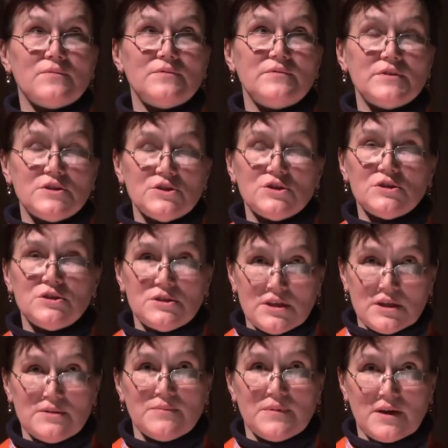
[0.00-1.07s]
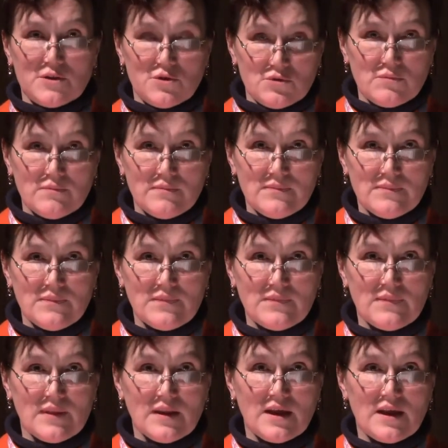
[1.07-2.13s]
В 2010 году,
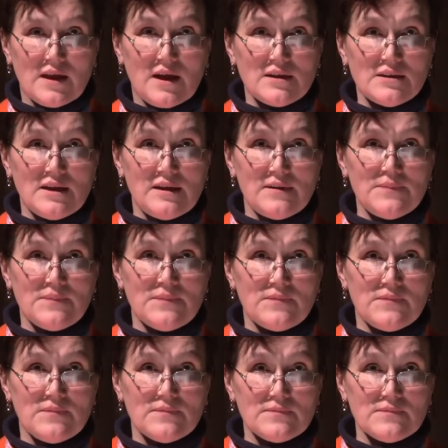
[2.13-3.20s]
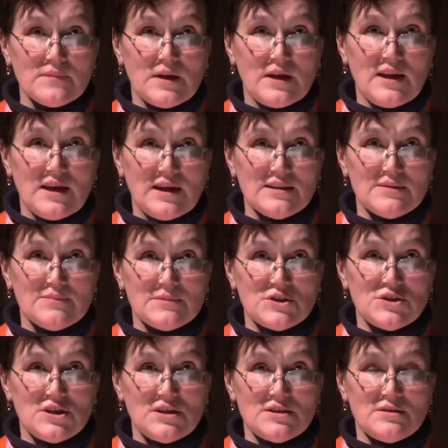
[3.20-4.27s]
когда летом
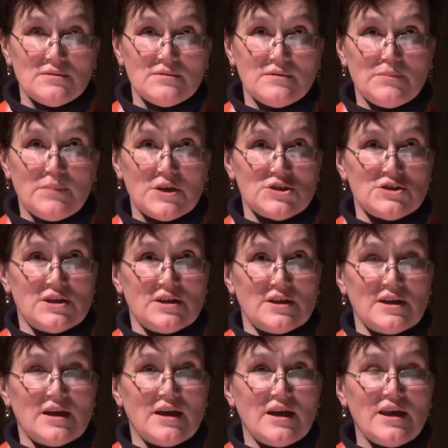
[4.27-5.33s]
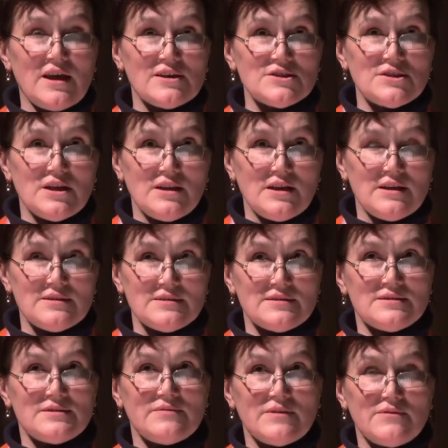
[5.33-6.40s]
начались пожары, а я ждала
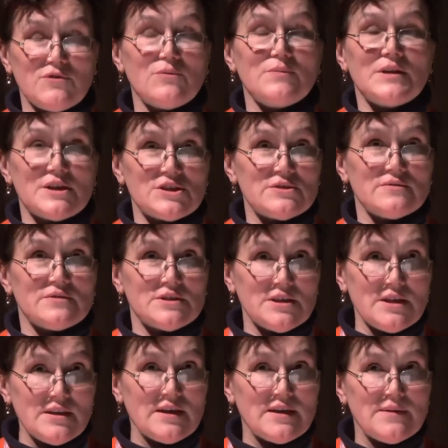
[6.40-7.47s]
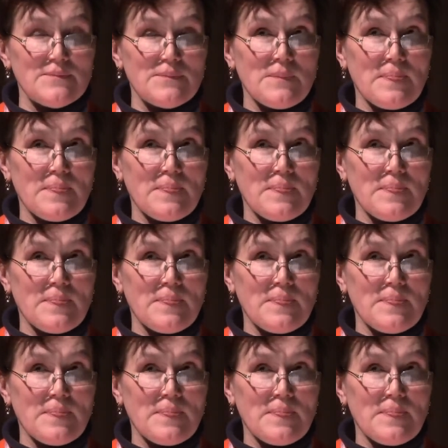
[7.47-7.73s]
своего младшего сына.